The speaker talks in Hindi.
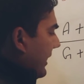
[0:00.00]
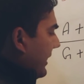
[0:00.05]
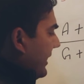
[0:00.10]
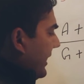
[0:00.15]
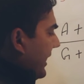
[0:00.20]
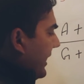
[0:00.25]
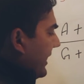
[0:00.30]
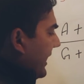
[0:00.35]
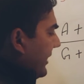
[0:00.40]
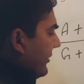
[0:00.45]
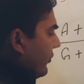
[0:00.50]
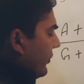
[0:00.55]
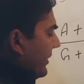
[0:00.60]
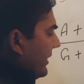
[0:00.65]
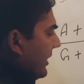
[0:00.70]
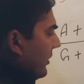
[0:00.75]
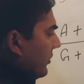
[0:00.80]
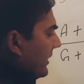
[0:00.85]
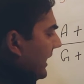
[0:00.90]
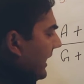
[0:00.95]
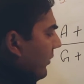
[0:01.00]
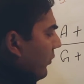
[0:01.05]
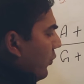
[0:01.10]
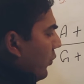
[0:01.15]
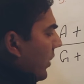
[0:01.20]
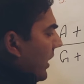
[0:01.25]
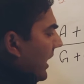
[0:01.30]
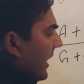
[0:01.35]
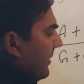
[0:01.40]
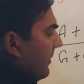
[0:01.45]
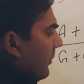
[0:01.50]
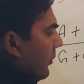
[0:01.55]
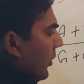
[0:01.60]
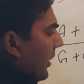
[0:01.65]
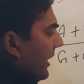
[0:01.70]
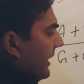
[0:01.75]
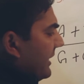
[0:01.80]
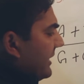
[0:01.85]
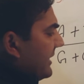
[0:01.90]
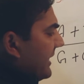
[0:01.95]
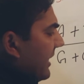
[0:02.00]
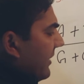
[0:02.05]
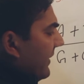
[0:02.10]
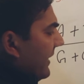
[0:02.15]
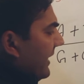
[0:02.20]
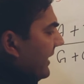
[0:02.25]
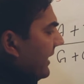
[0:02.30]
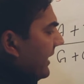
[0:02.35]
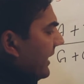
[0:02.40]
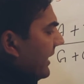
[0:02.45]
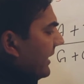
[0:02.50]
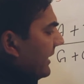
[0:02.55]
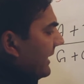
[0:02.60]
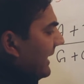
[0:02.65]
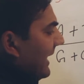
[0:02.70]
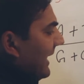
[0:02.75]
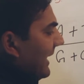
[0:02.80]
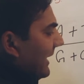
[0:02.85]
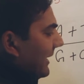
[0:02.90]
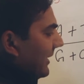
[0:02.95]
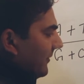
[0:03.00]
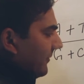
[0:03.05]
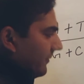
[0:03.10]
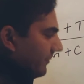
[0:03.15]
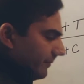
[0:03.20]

ये रेशो कितना होता है 1.79